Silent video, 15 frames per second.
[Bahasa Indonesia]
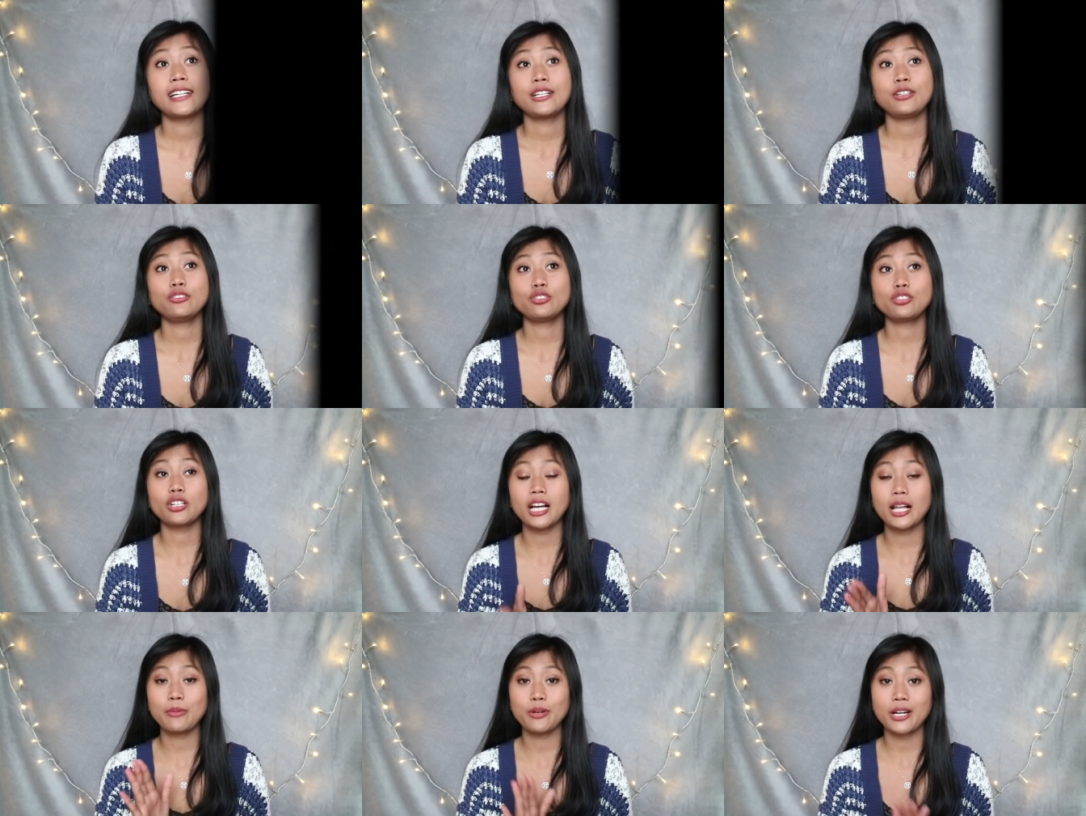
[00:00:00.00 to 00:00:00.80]
Jadi untuk
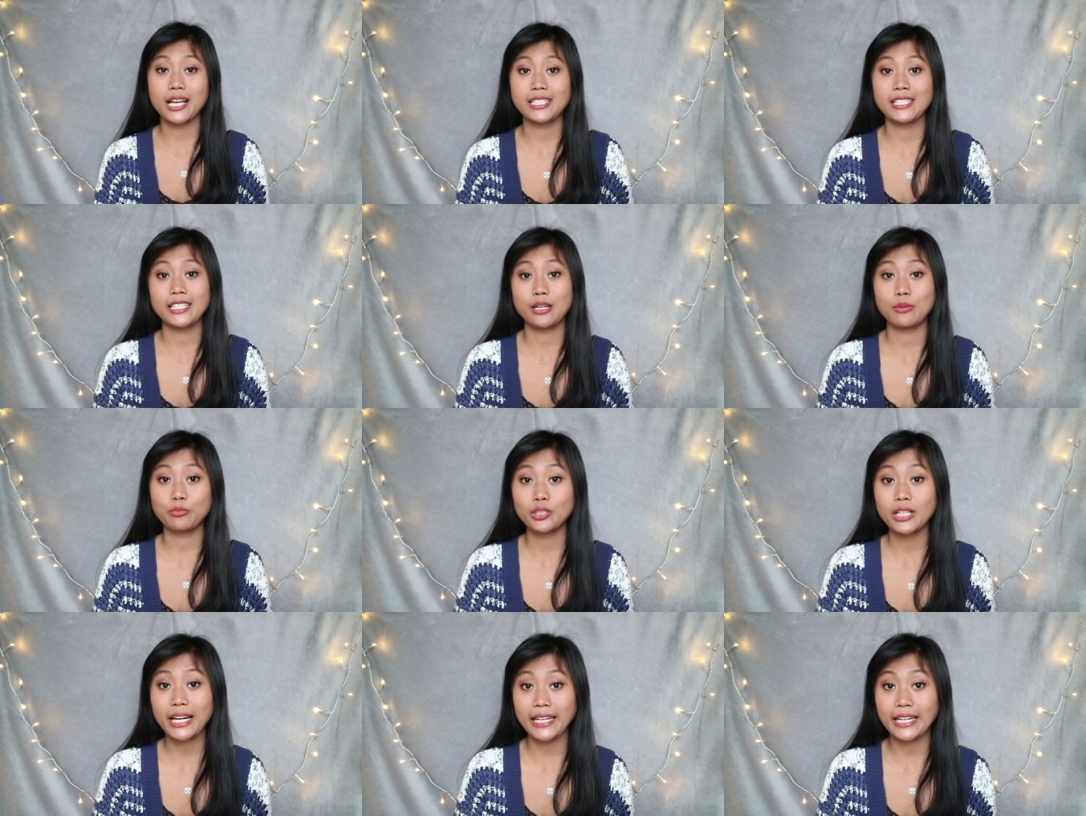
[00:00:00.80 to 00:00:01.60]
kolaborasinya
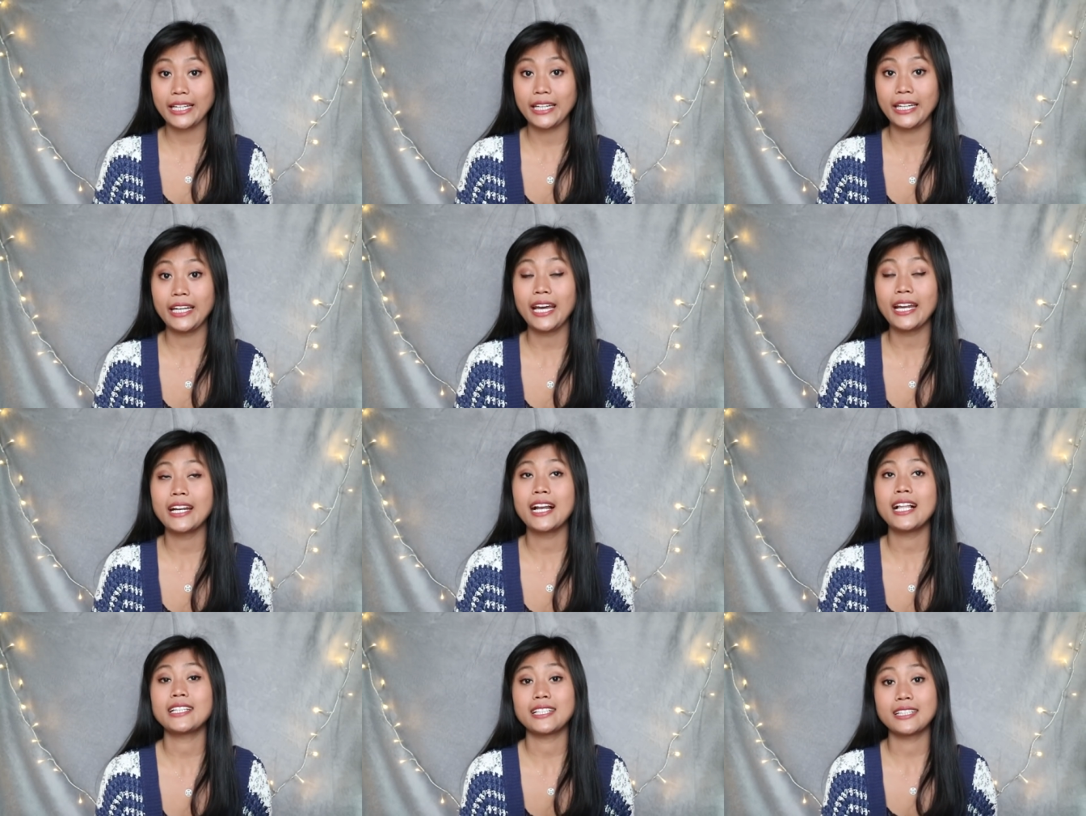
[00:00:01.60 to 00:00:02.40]
bulan ini
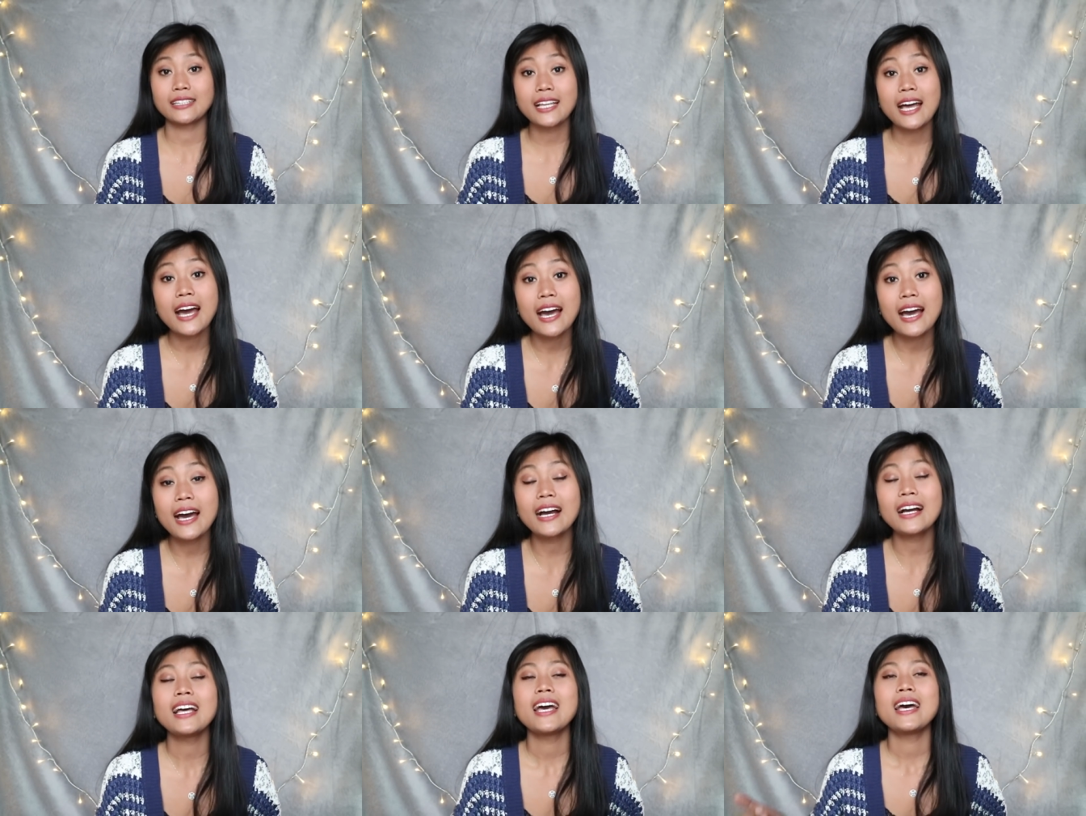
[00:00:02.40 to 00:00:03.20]
adalah
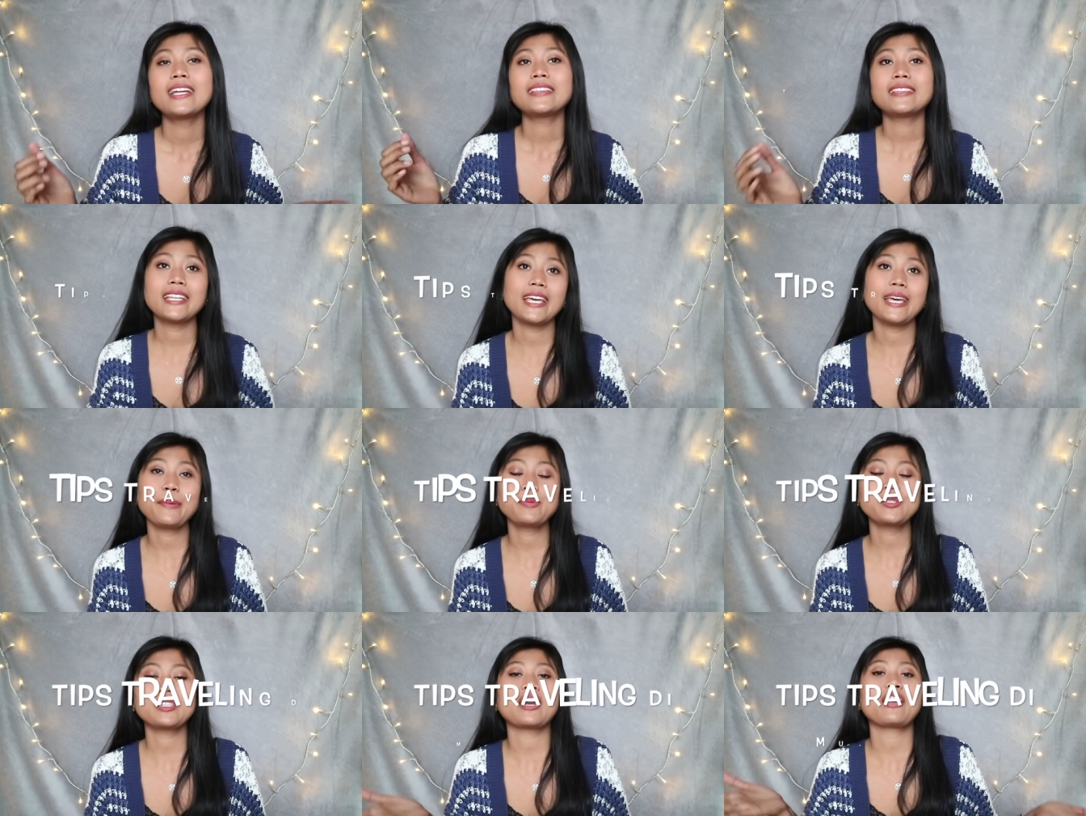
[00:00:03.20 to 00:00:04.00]
tentang
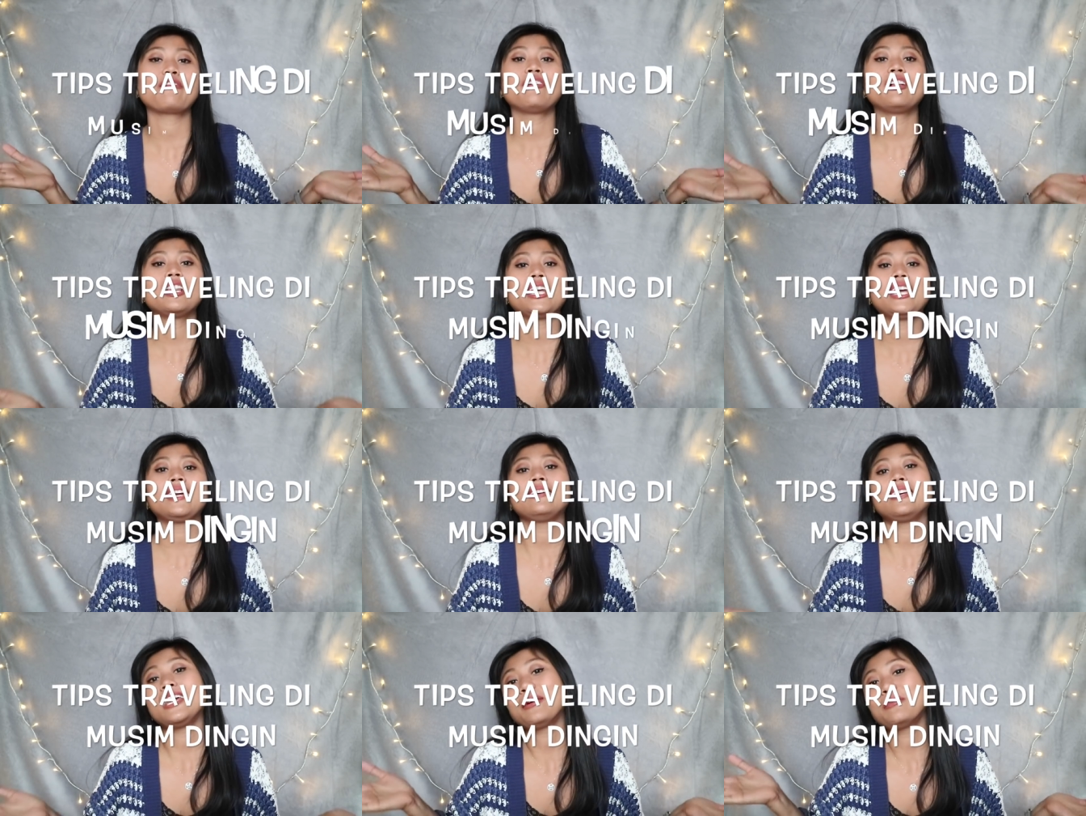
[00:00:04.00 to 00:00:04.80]
tips
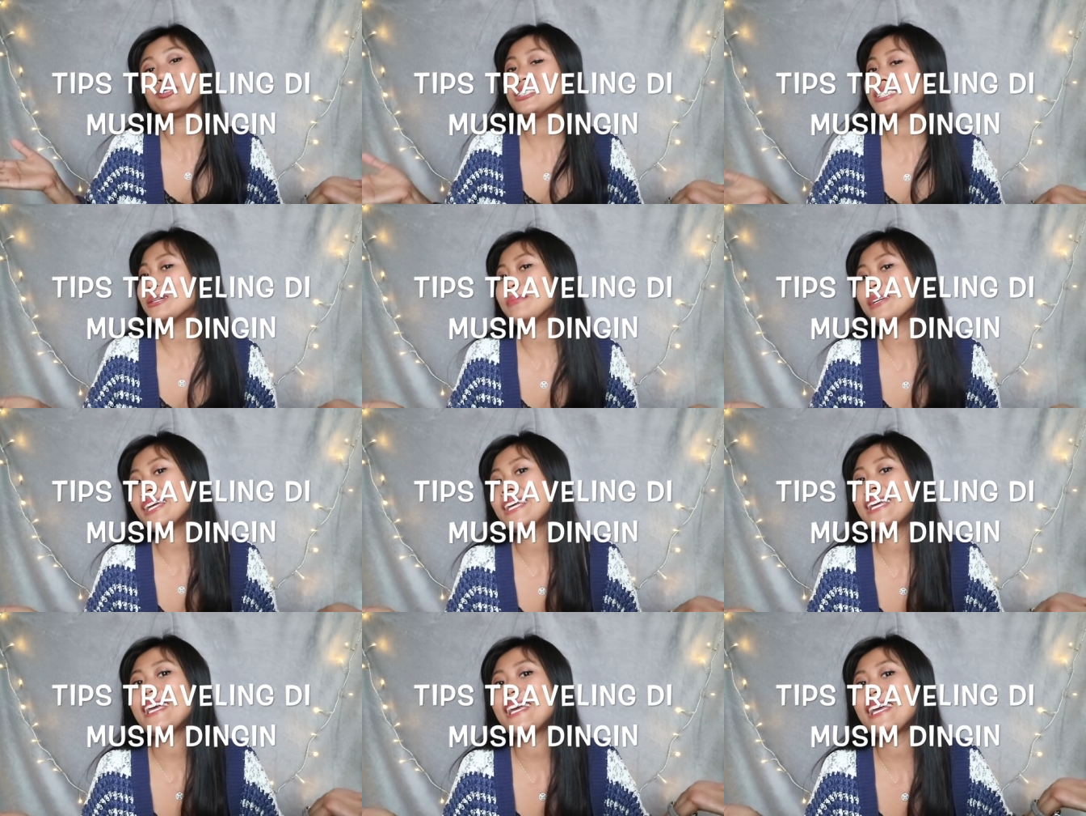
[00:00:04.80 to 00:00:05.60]
traveling di musim
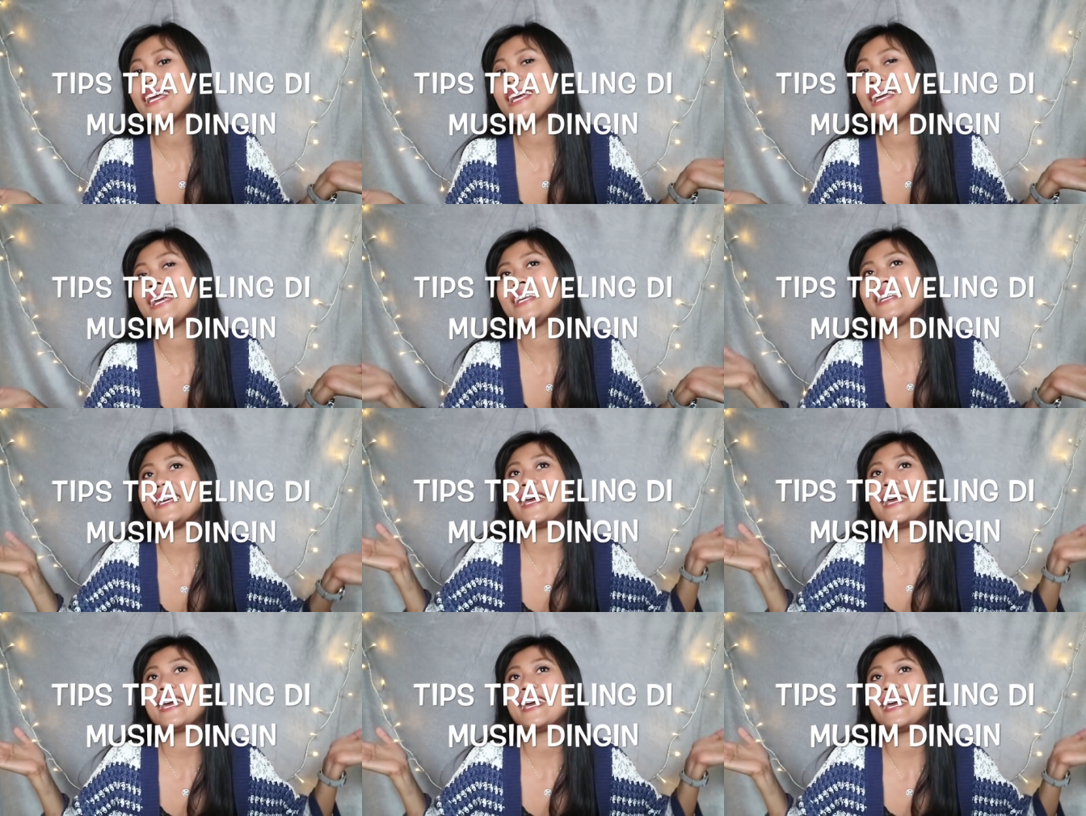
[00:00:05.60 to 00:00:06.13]
dingin.